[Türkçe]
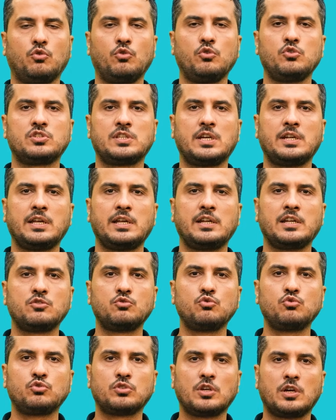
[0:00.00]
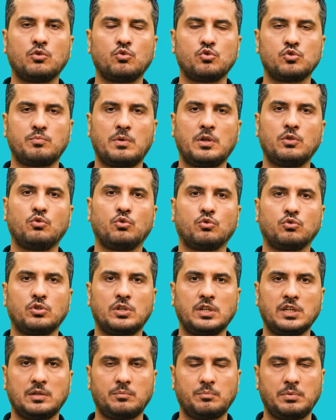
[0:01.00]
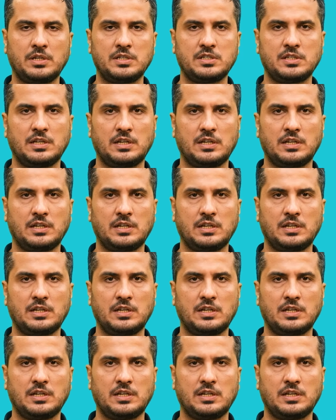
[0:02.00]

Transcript: O yüzden en az 3 tane uzman doktora gitmeniz